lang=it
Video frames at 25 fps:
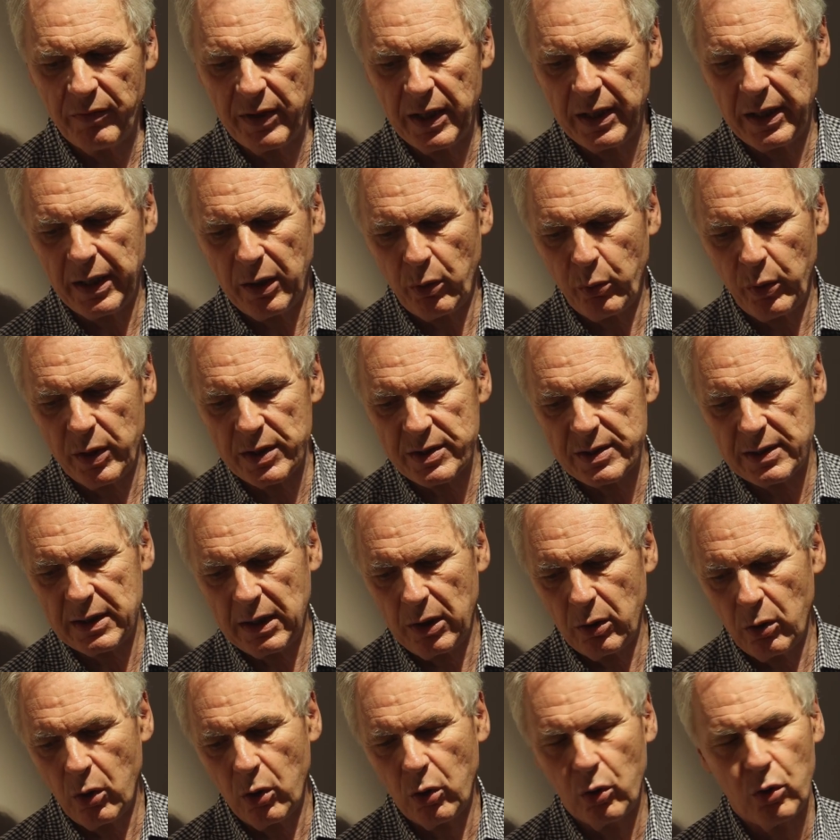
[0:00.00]
avere
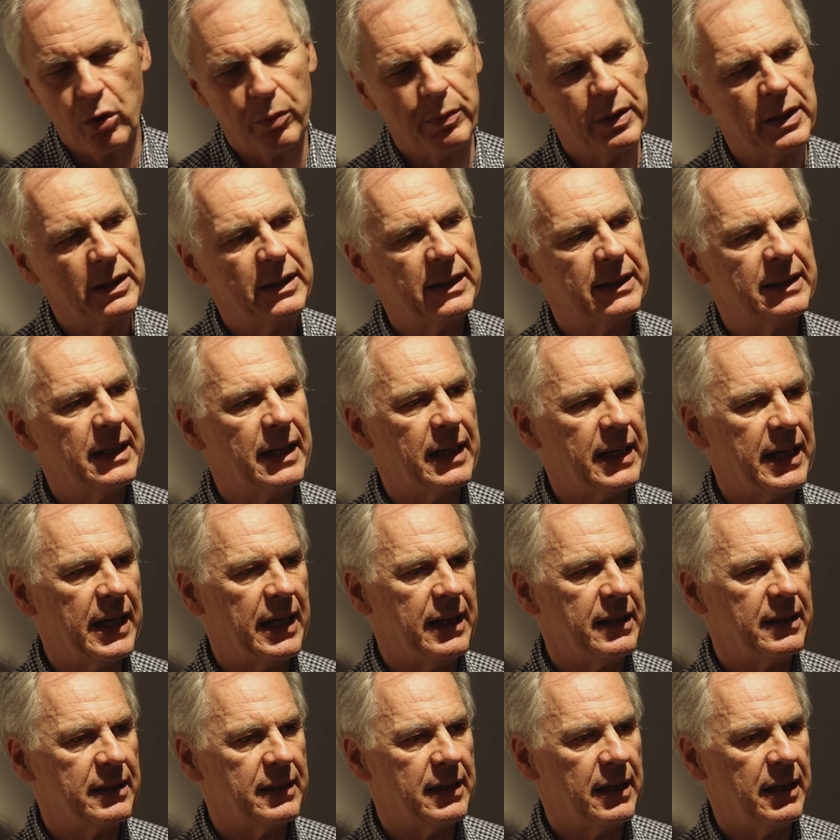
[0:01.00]
questa non come
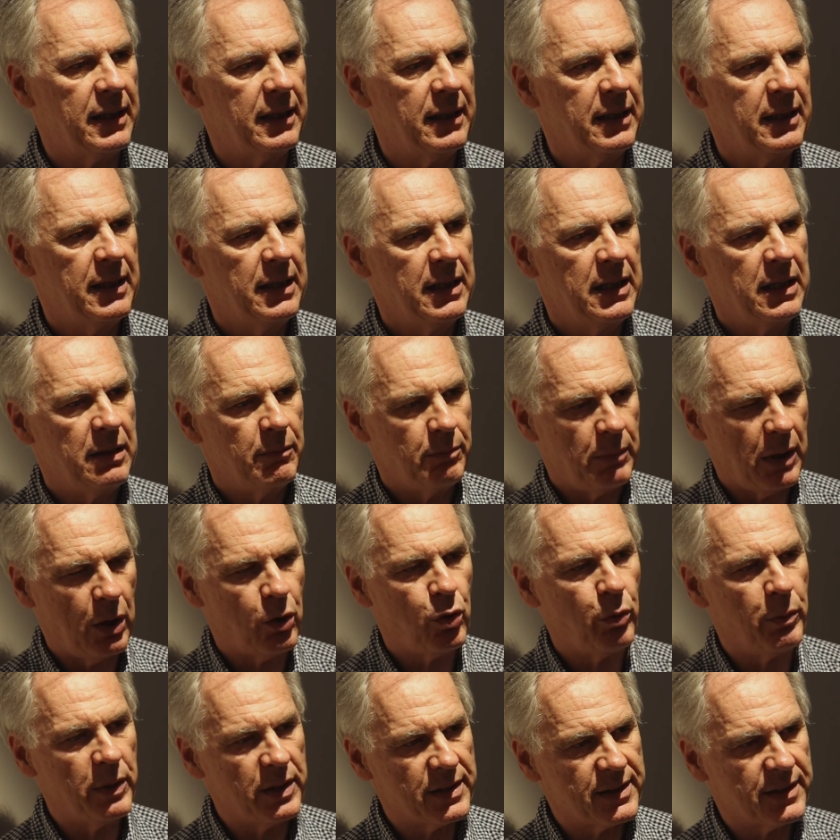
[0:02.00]
deterrente ma
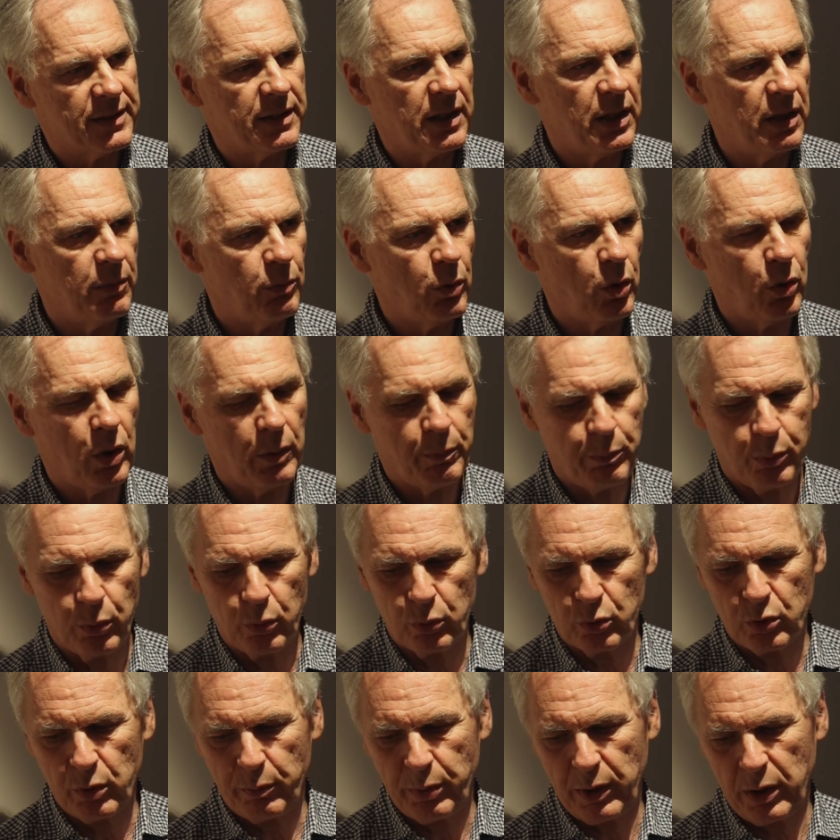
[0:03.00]
come stimolo
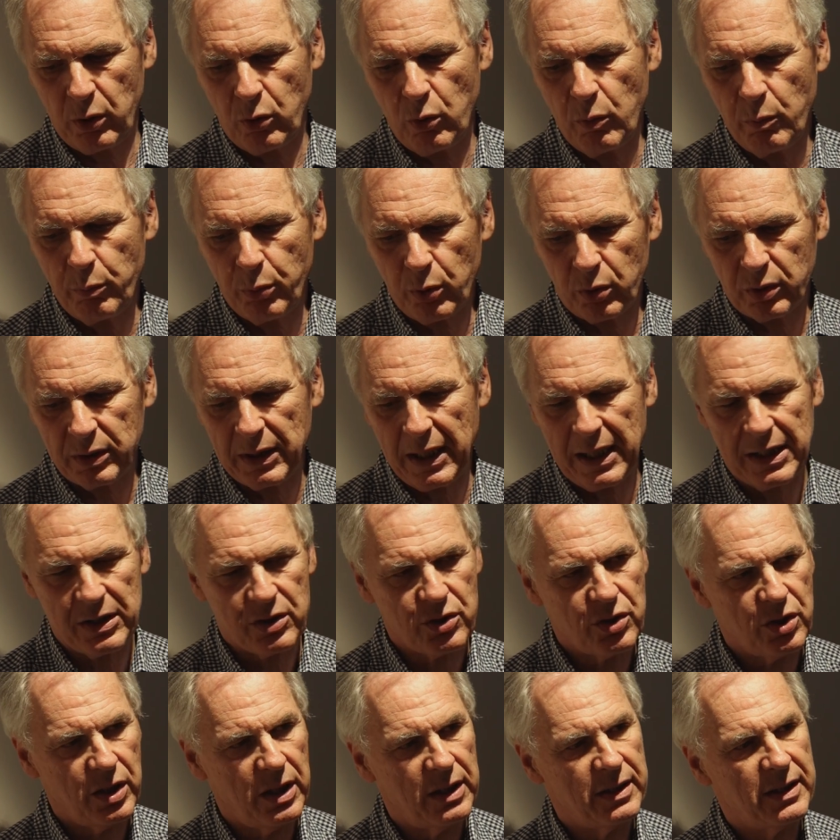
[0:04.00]
appunto per
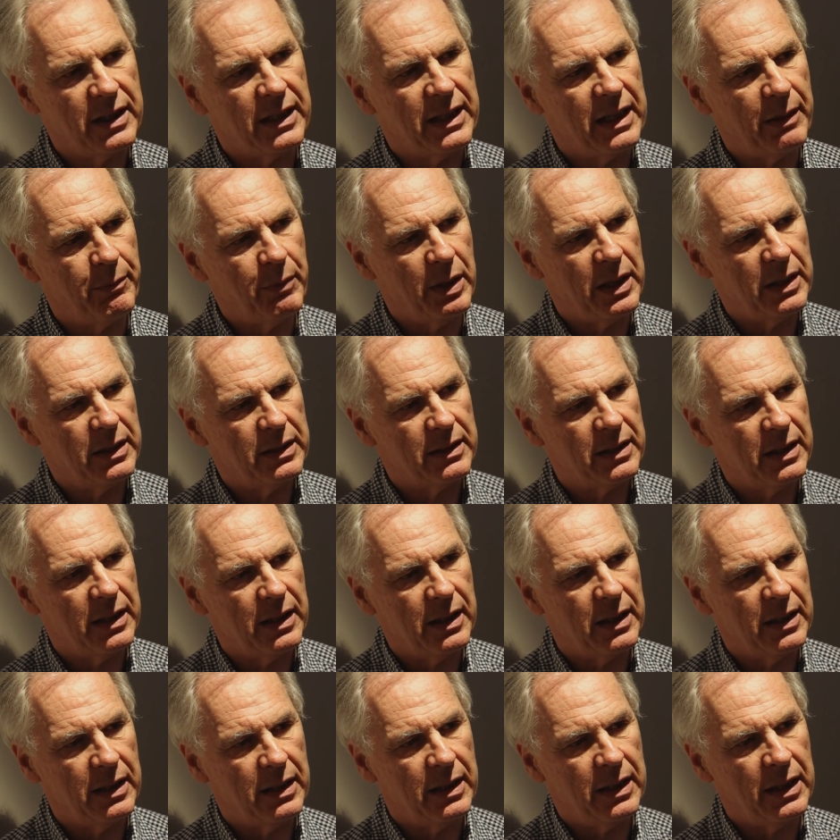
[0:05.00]
comportarci
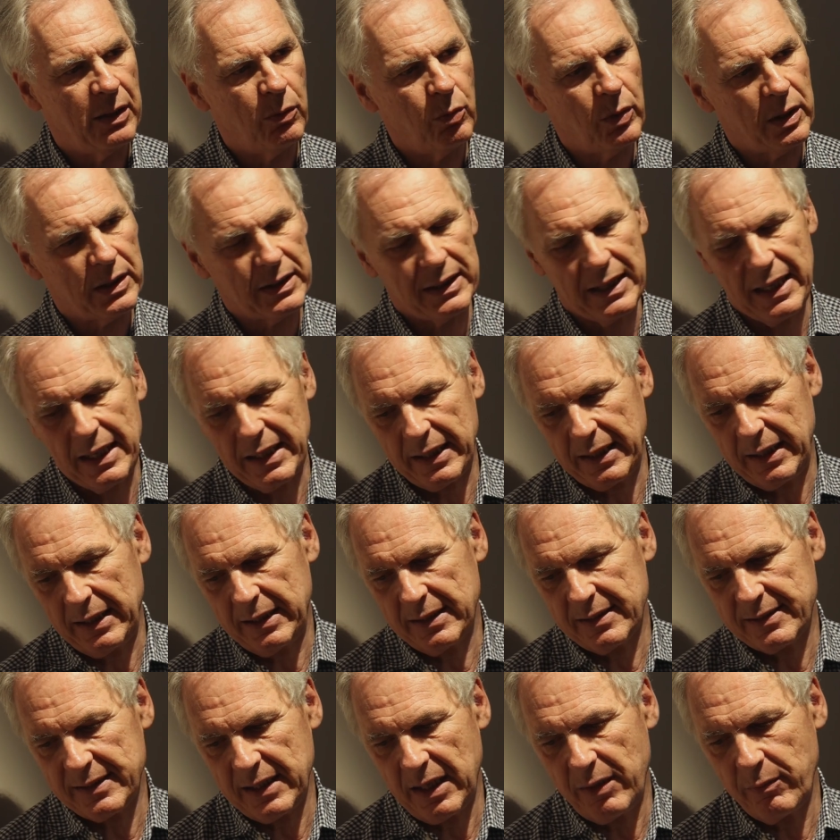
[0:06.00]
eticamente e
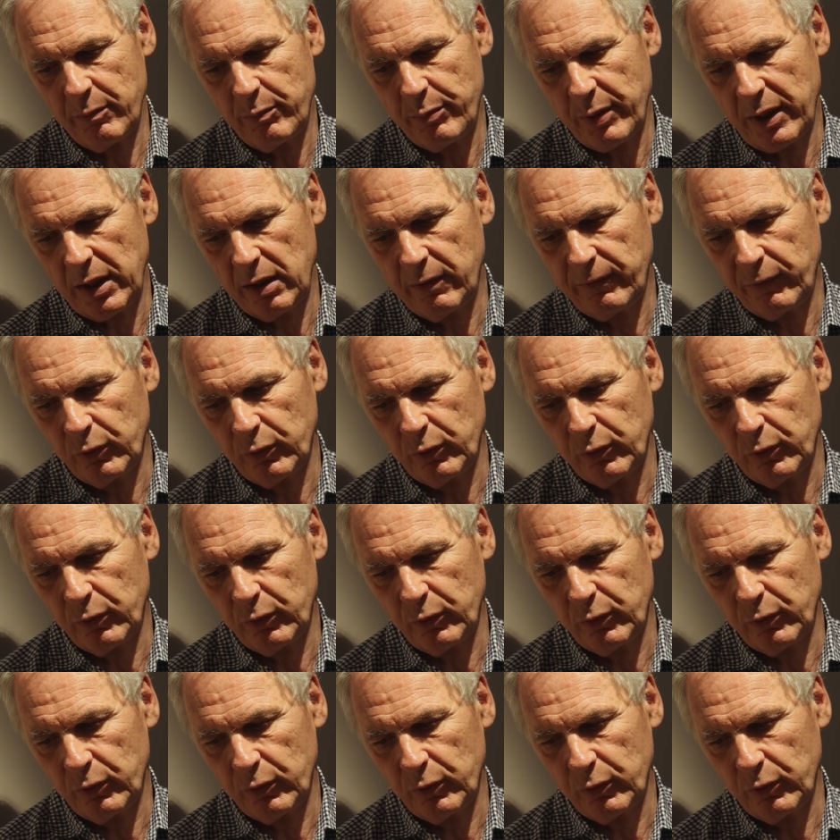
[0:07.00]
guardare sempre il